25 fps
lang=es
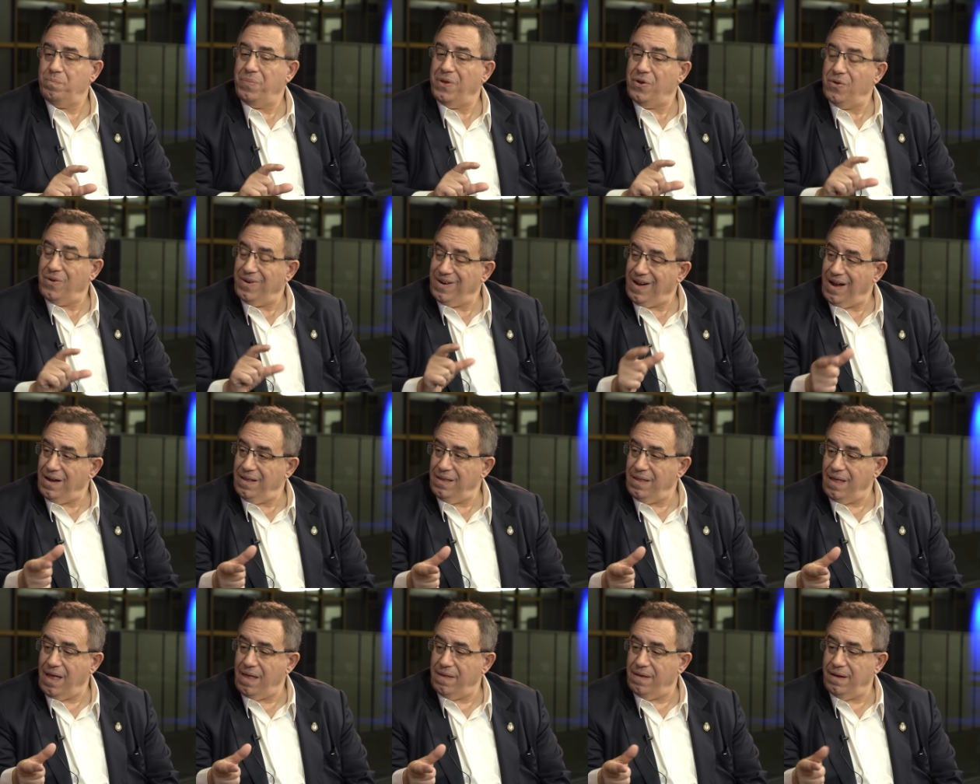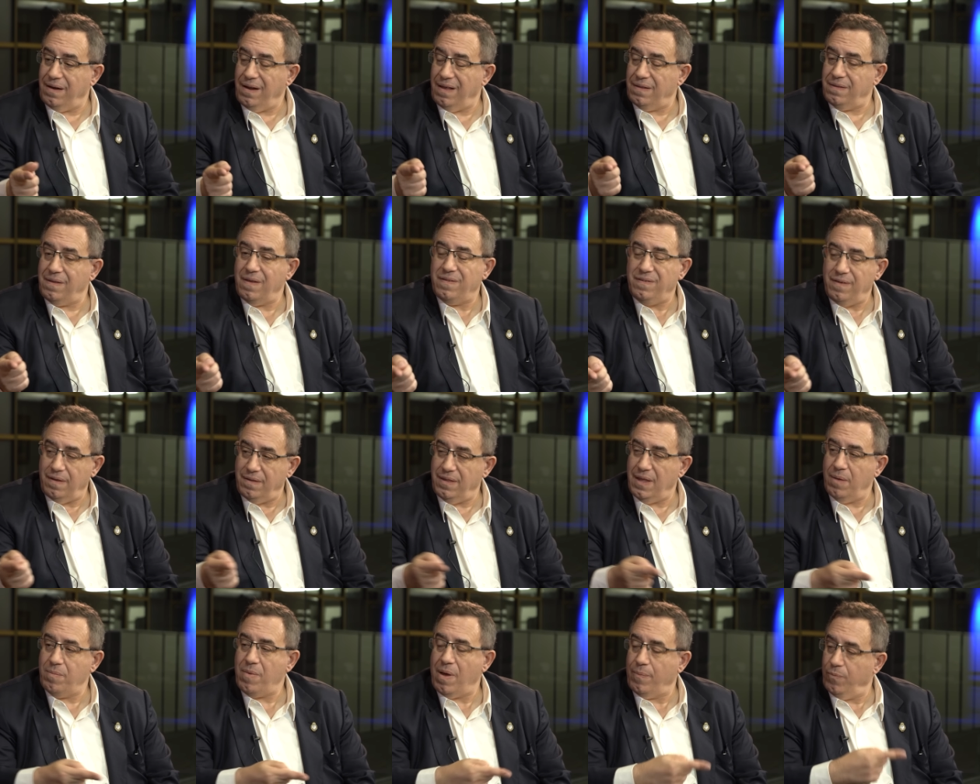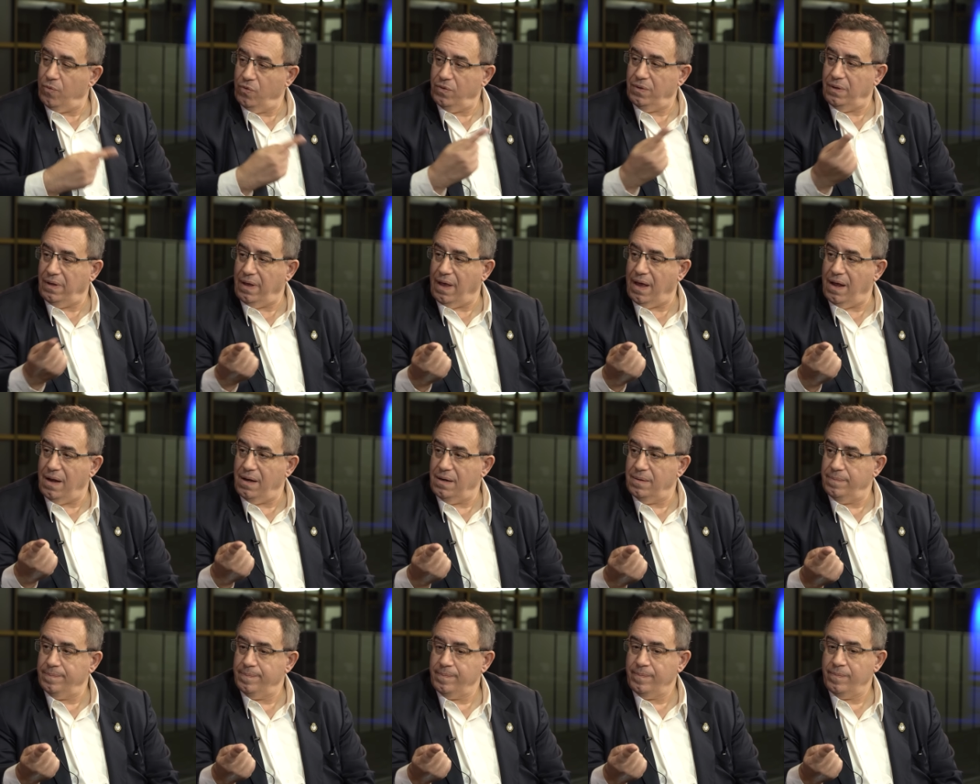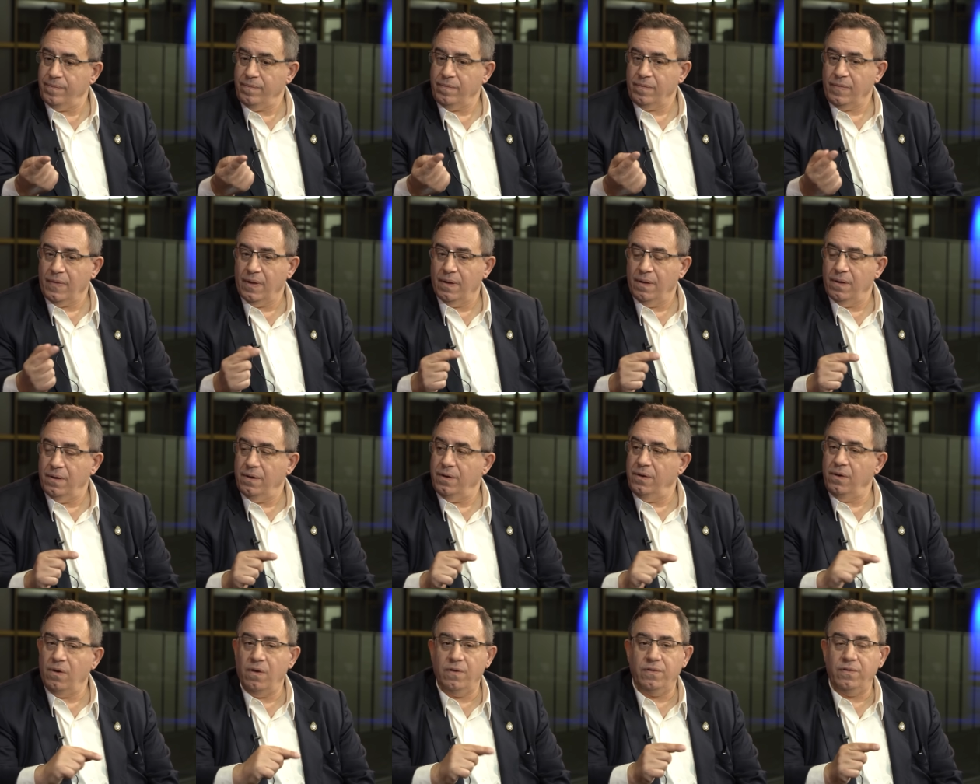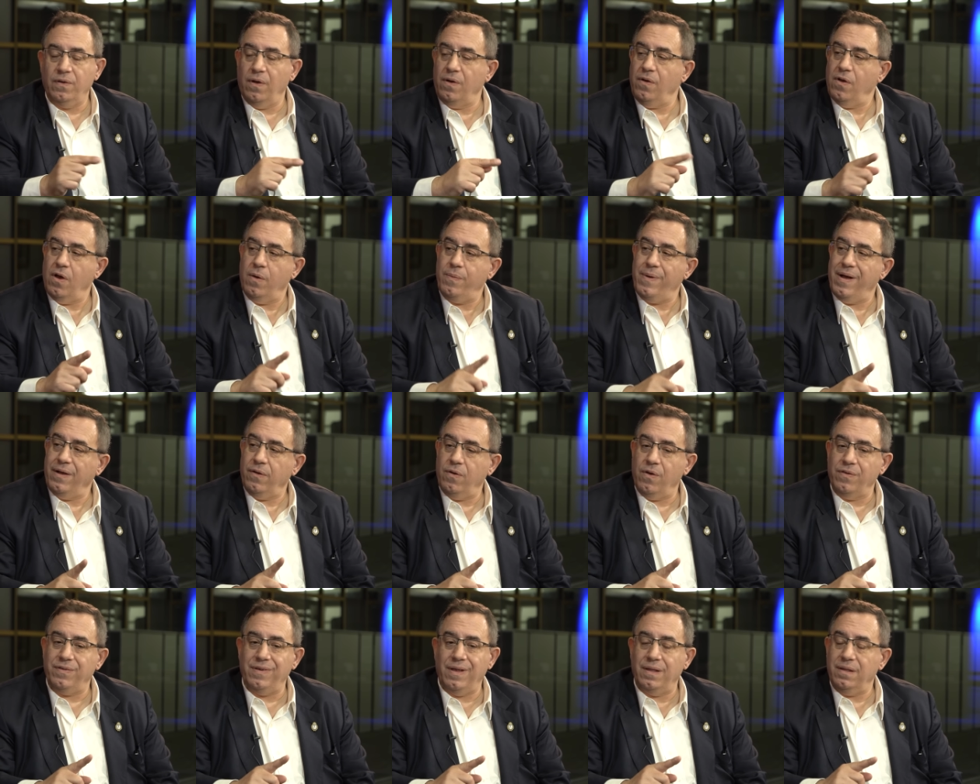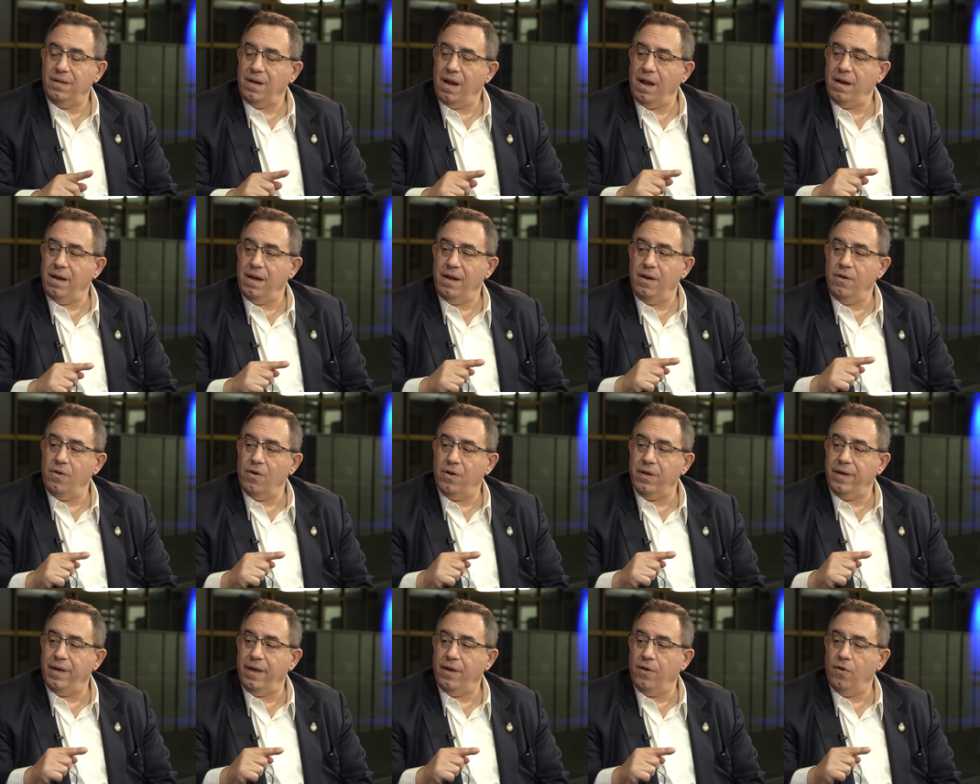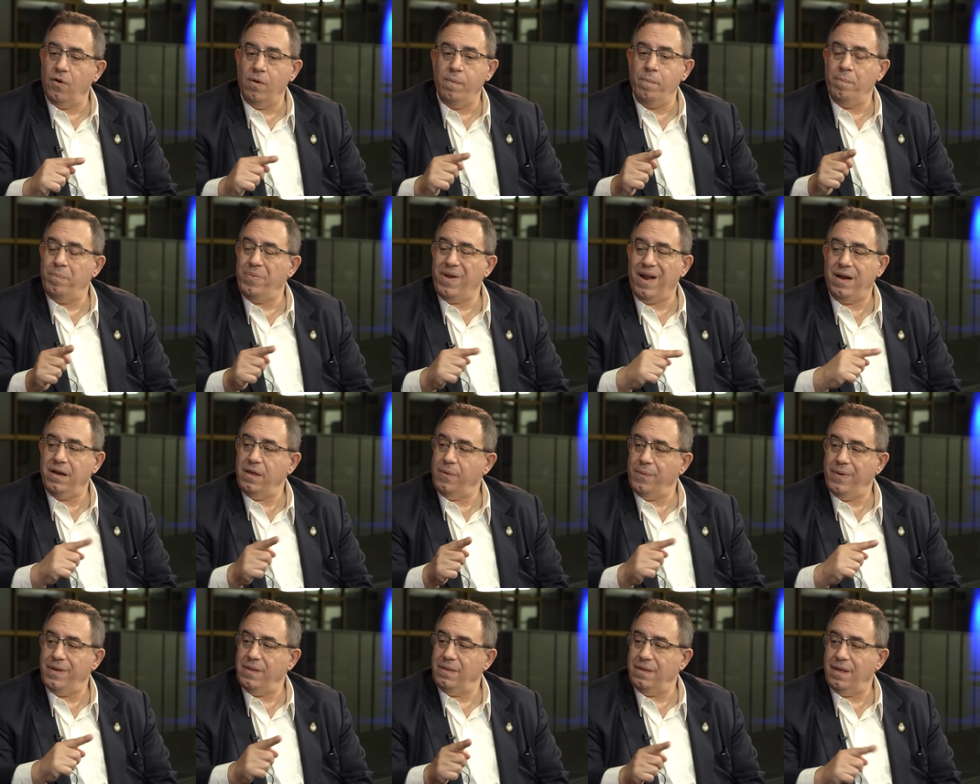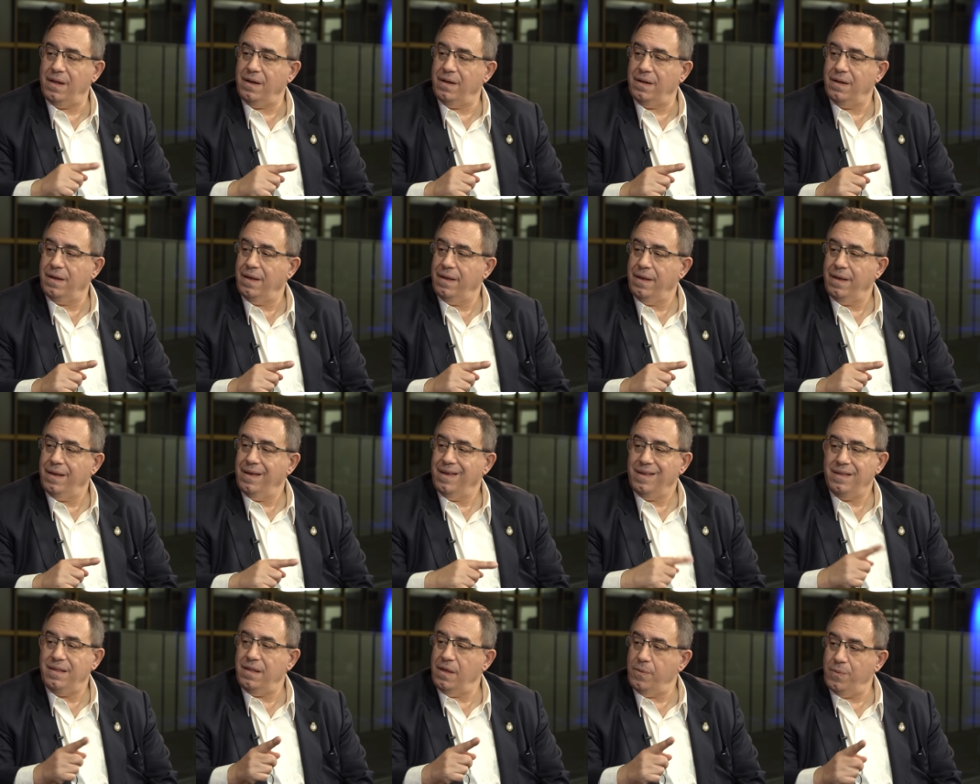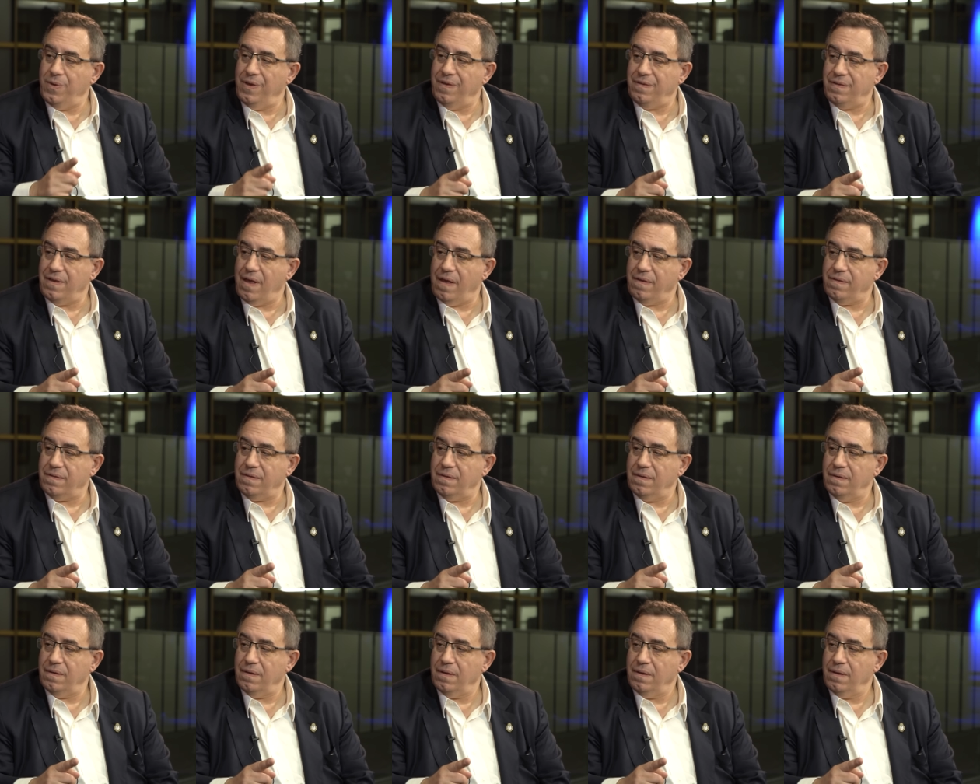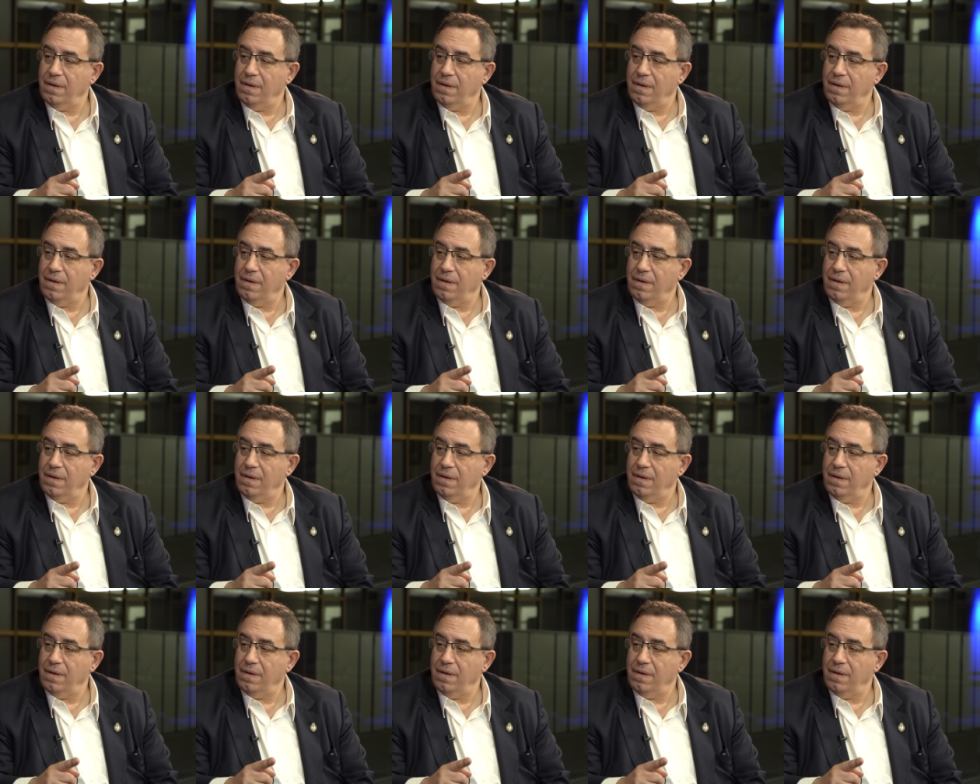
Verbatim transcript: Pero en realidad en este sistema mundial no son los bancos centrales los que compran y venden divisas,